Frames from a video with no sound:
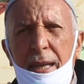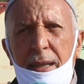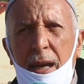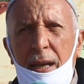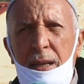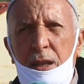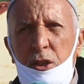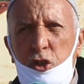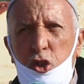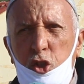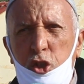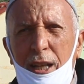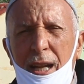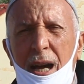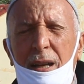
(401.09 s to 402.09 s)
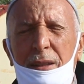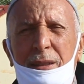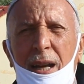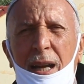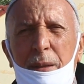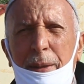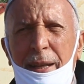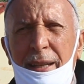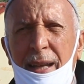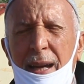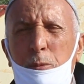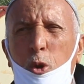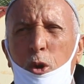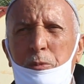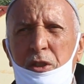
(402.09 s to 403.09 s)
كاين الشجره نتاع 40
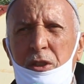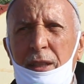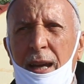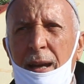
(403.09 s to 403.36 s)
عام و50